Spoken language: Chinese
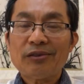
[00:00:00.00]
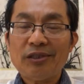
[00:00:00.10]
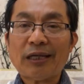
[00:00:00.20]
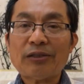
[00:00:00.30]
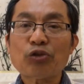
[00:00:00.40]

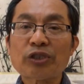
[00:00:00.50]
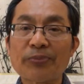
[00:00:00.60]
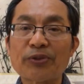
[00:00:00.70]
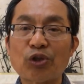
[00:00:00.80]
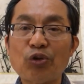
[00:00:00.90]
一旦说
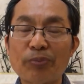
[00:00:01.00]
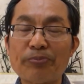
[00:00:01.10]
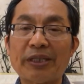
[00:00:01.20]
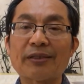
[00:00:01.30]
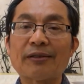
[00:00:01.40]
资本主义文
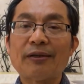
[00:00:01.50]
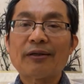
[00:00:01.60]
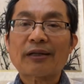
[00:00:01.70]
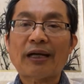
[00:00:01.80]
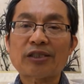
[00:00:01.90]
明，
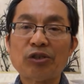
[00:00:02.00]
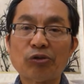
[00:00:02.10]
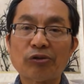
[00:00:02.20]
它是由